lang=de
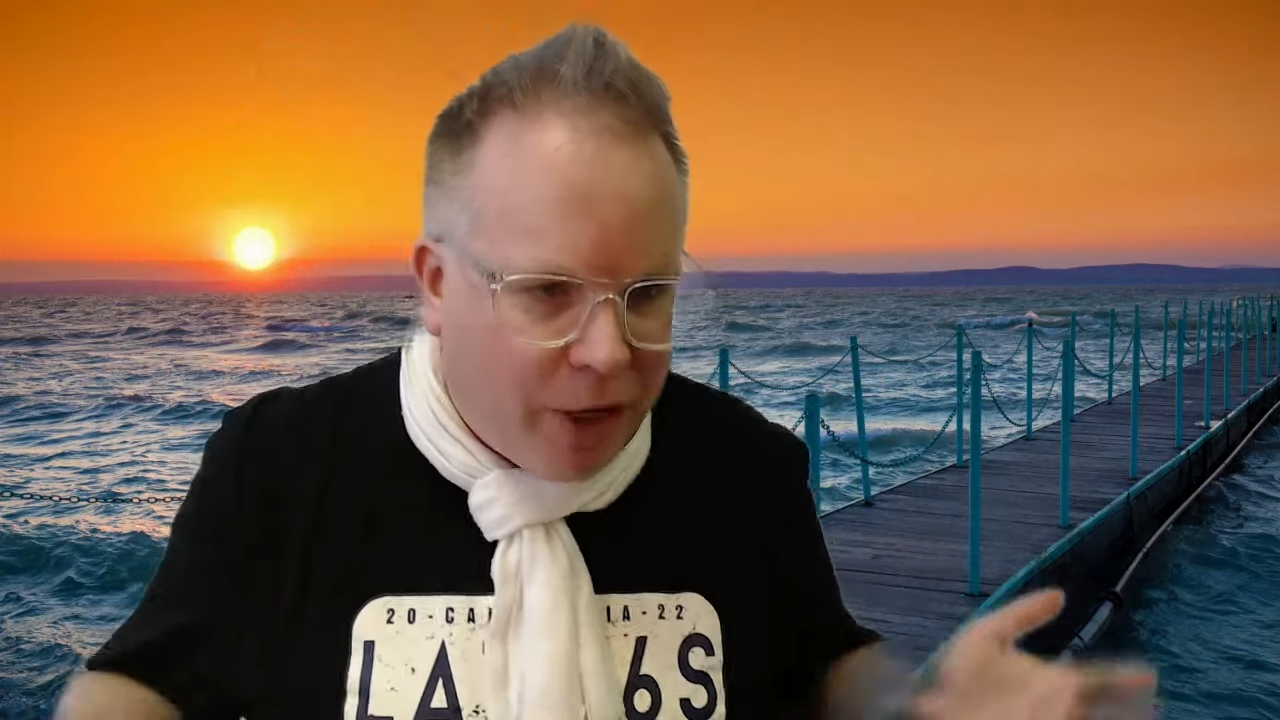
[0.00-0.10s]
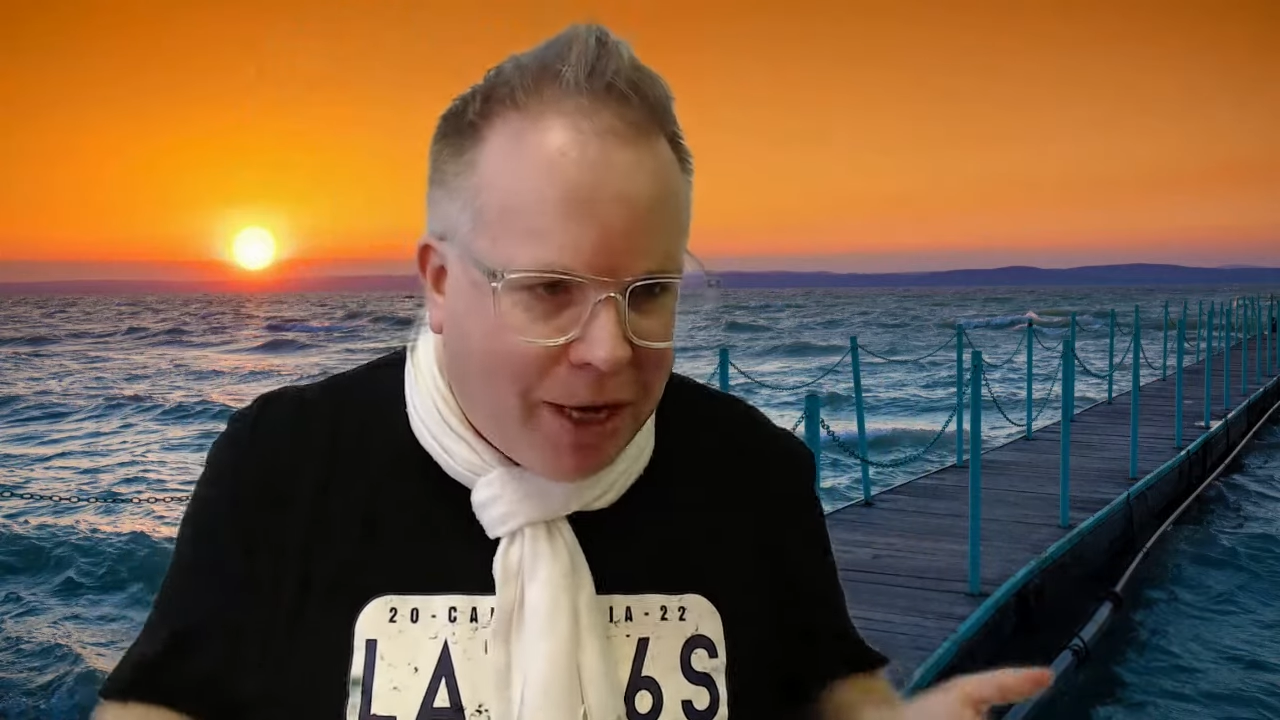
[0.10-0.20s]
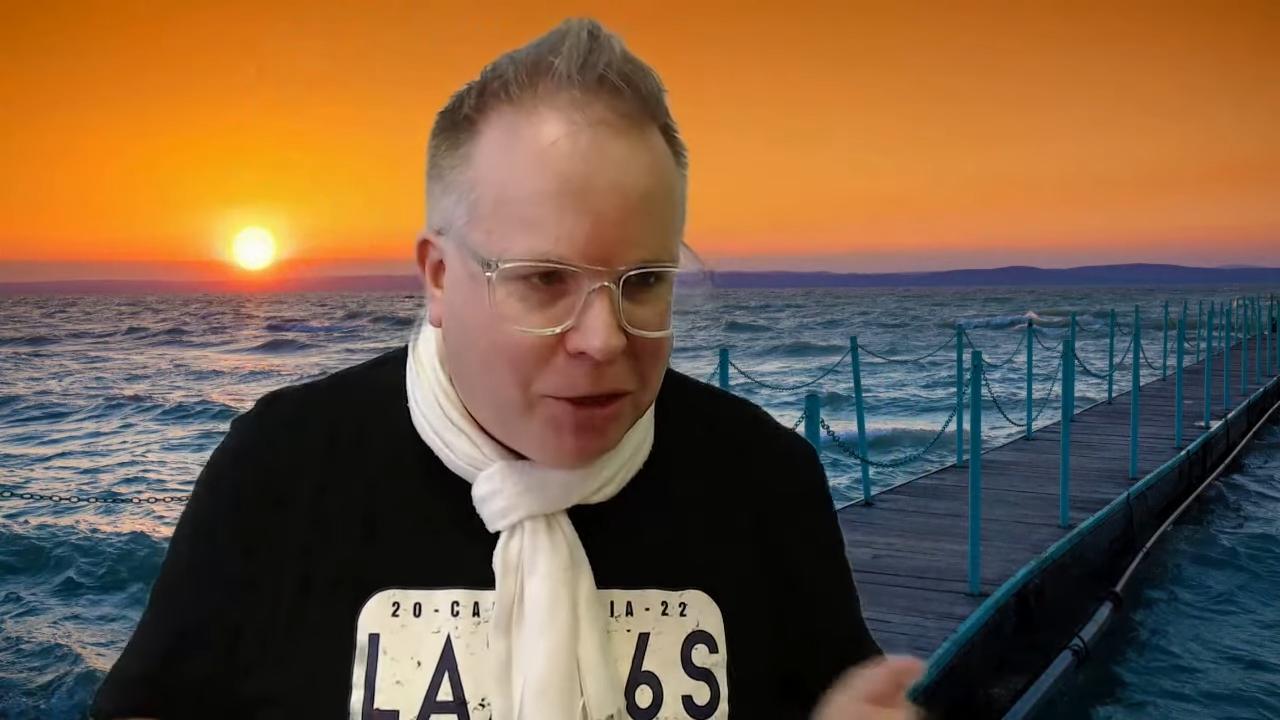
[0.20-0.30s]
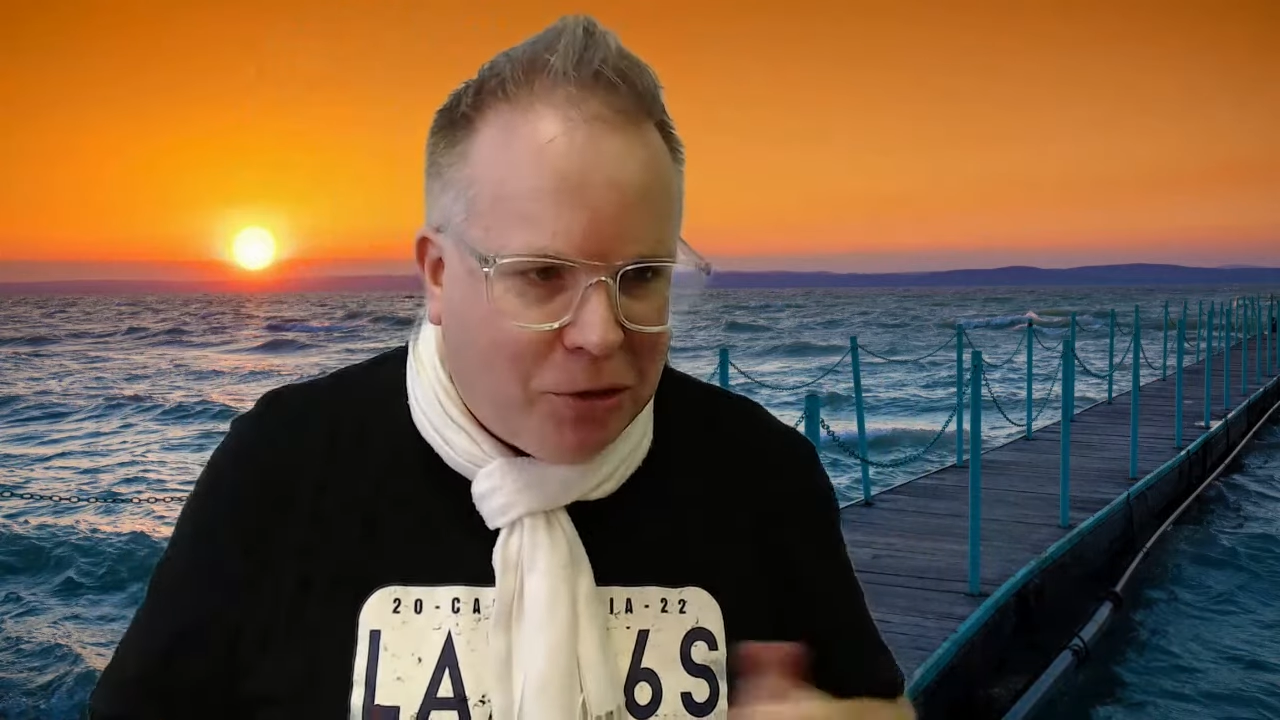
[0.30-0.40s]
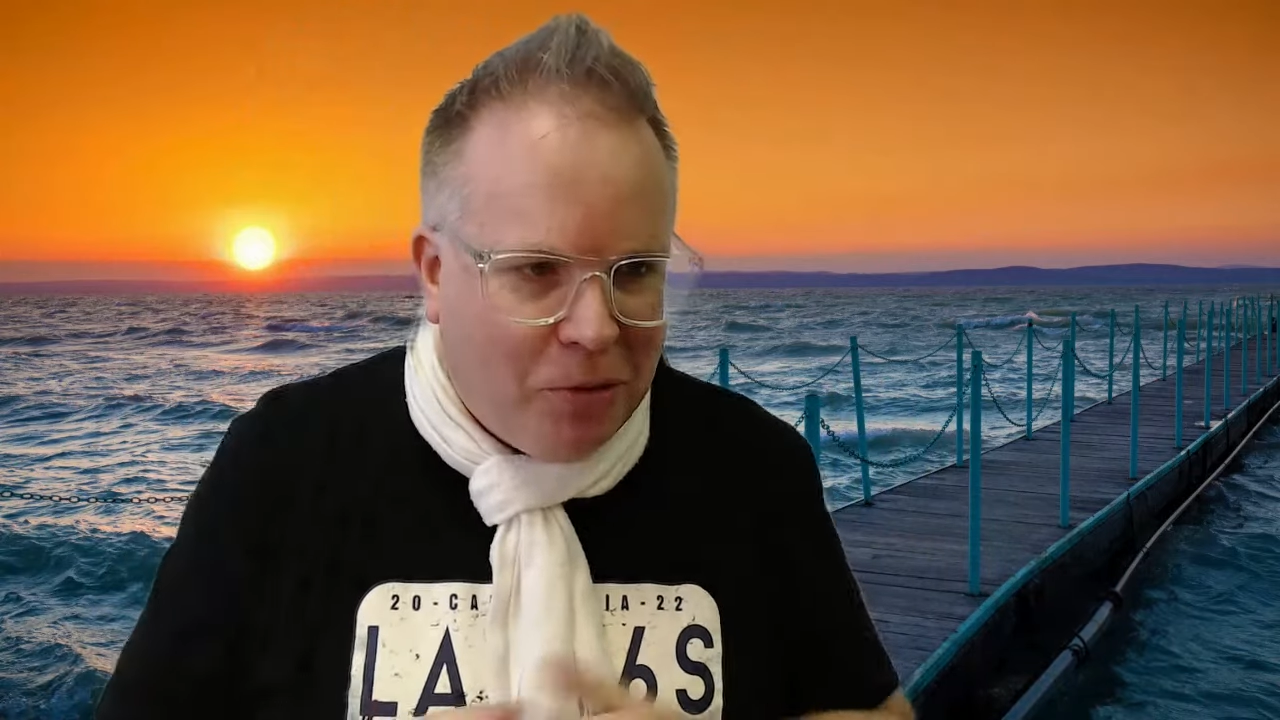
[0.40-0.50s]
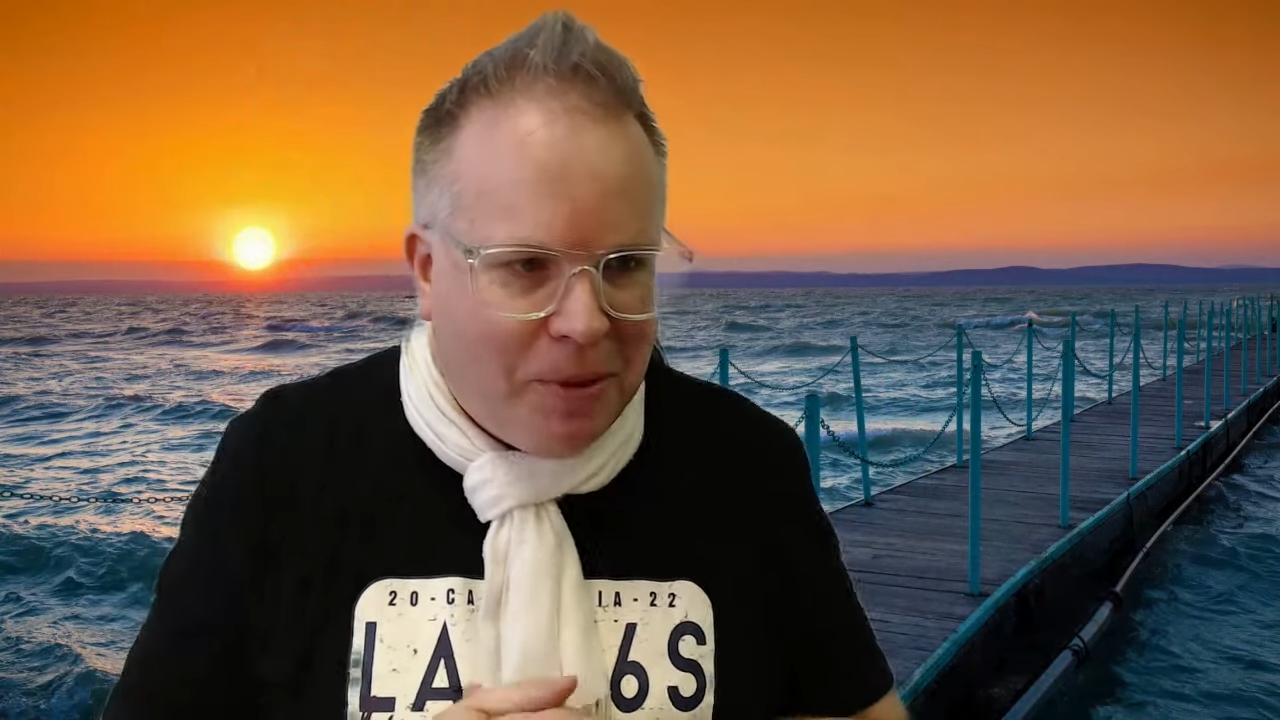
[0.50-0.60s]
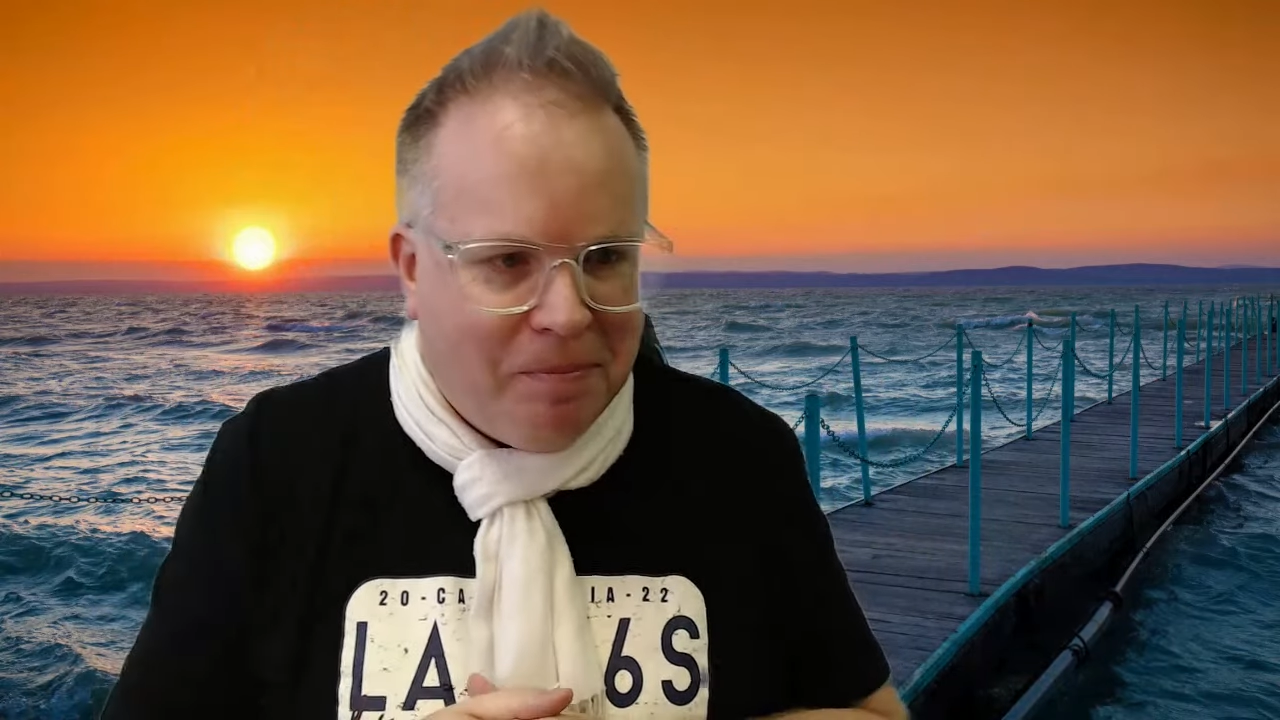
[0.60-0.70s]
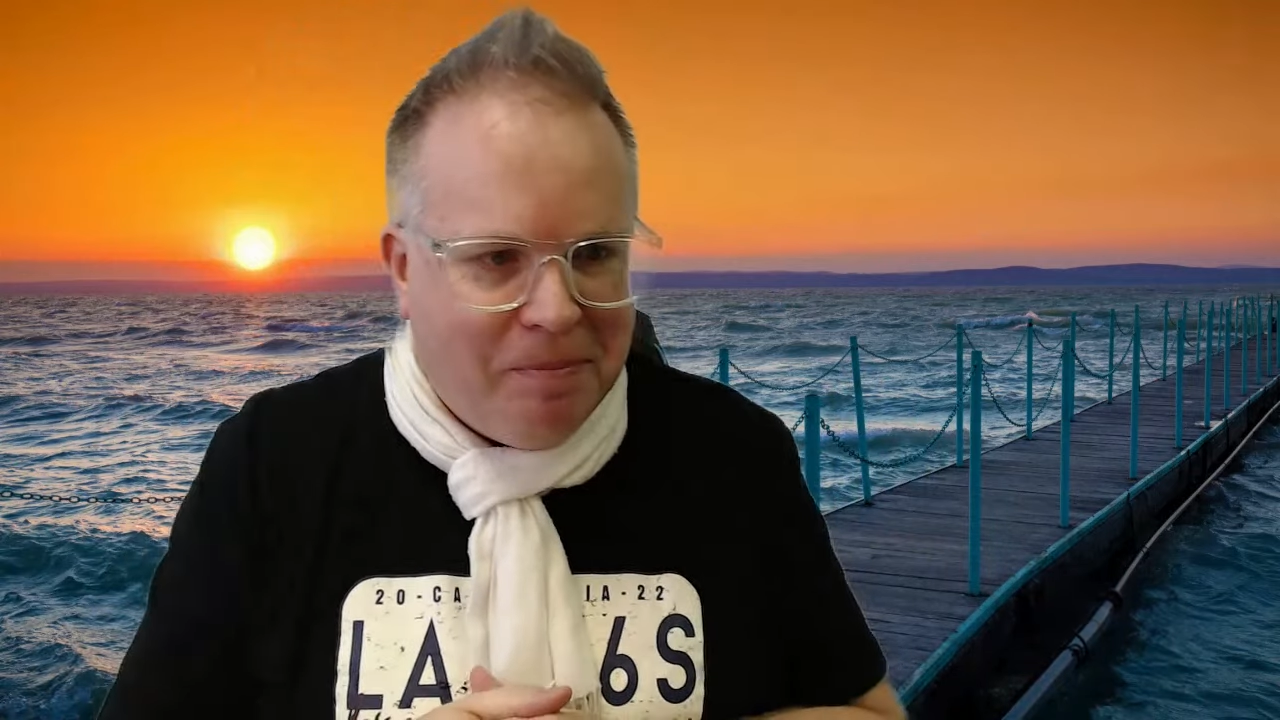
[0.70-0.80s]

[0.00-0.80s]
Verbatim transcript: gar nicht drüber.